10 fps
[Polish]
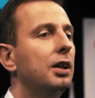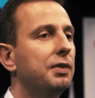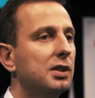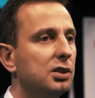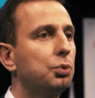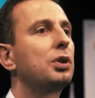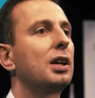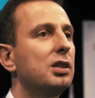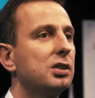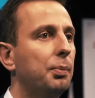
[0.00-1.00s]
więc
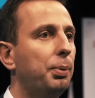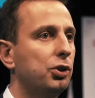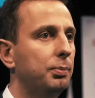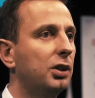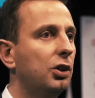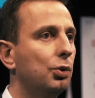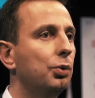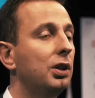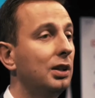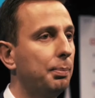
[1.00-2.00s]
tutaj są potrzebne
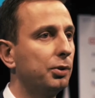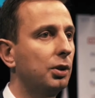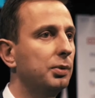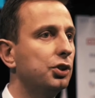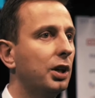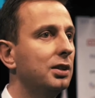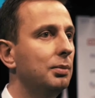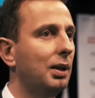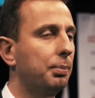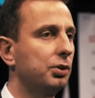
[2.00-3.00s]
kierunki na poziomie
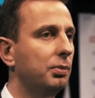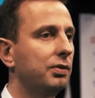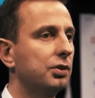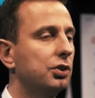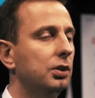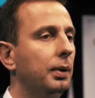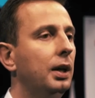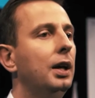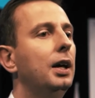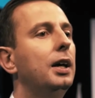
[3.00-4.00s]
średnim i na poziomie wyższym
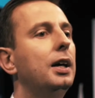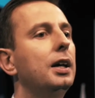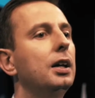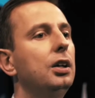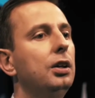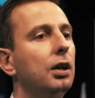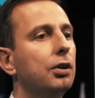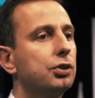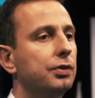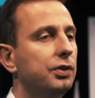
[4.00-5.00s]
e, i
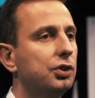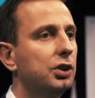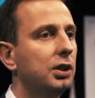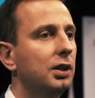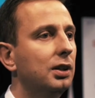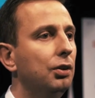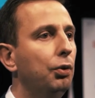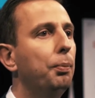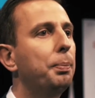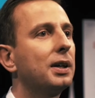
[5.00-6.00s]
oczywiście
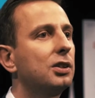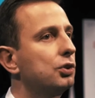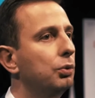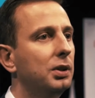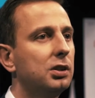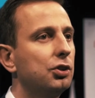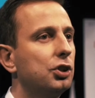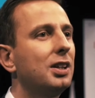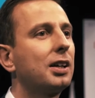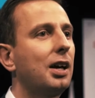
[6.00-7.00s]
praktyczne
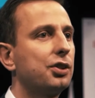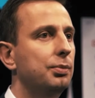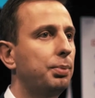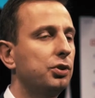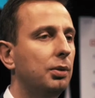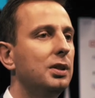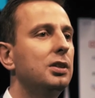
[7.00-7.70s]
umiejętności na każdym poziomie.